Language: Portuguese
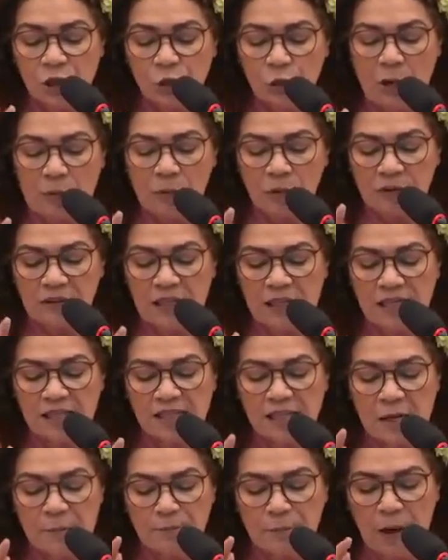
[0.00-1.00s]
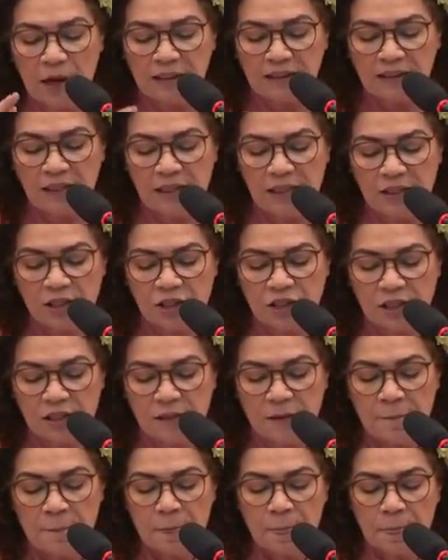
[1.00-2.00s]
de uma mudança importante